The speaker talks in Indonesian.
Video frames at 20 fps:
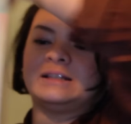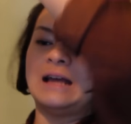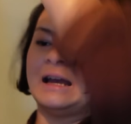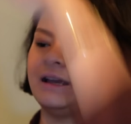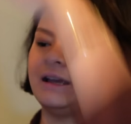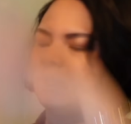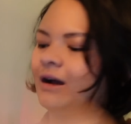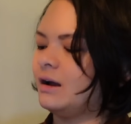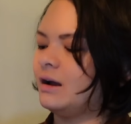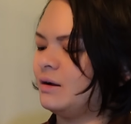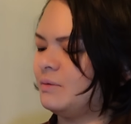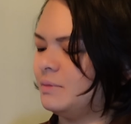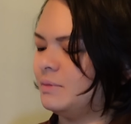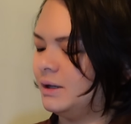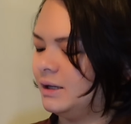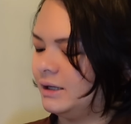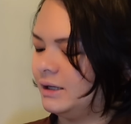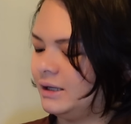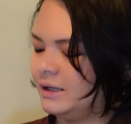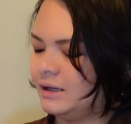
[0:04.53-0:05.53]
sayang ah
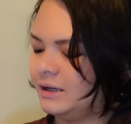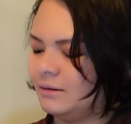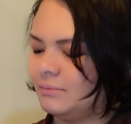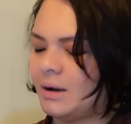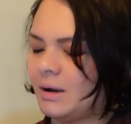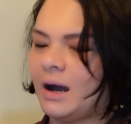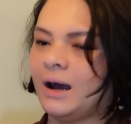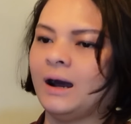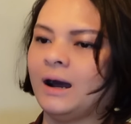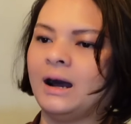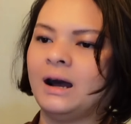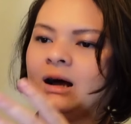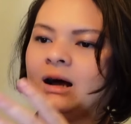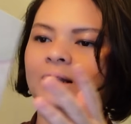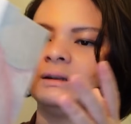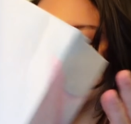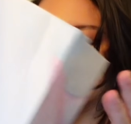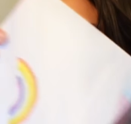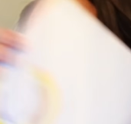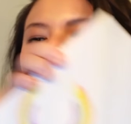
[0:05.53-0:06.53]
beli
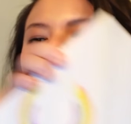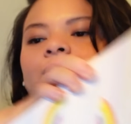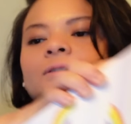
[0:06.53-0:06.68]
mahal gitu